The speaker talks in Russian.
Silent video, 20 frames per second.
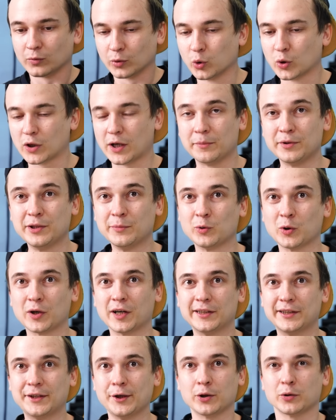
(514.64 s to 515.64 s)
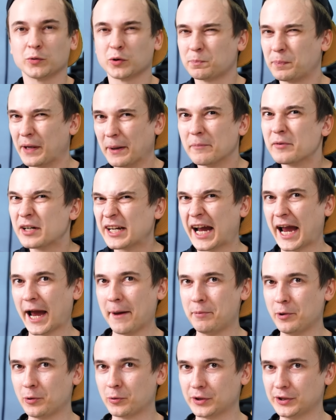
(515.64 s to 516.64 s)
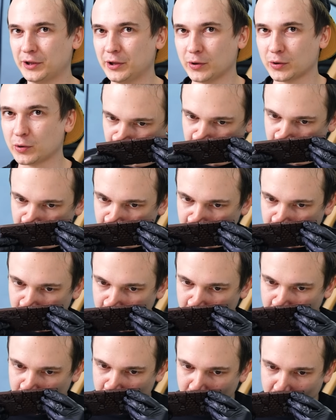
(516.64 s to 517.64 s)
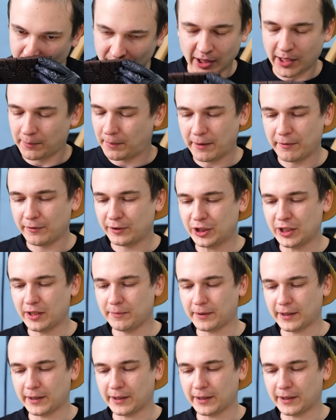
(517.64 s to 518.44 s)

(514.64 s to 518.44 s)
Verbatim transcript: Луком немного отдает, вот прям капельку отдает. Грибами вообще не